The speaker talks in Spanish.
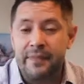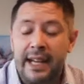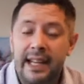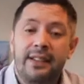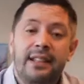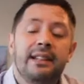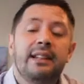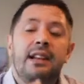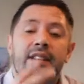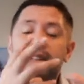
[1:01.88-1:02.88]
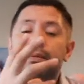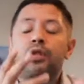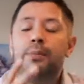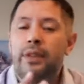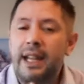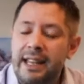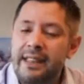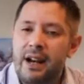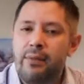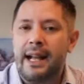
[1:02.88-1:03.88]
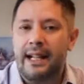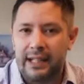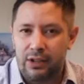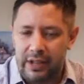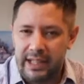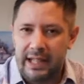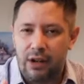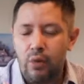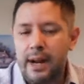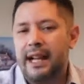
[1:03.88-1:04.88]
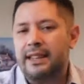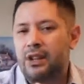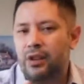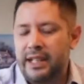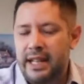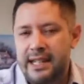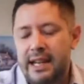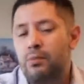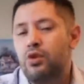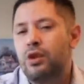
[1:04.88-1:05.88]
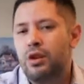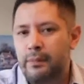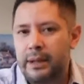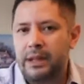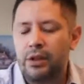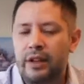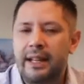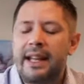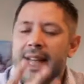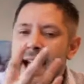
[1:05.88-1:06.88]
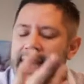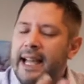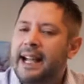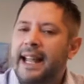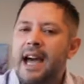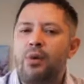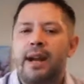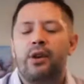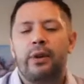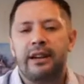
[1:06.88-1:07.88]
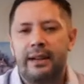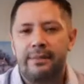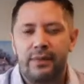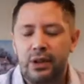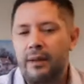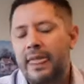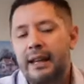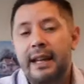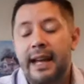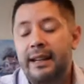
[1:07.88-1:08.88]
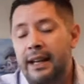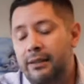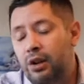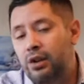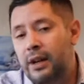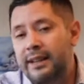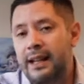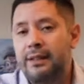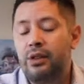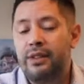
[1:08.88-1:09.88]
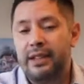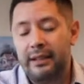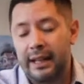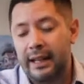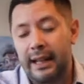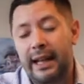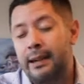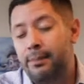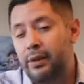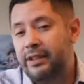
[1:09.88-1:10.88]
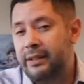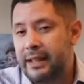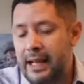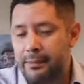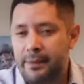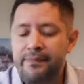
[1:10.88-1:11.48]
Es decir, si vos no podés liderar una categoría o una categoría y hay muchos competidores, hay que crear una nueva, ¿no? En el libro colocan el, libro eh, el ejemplo de Seven up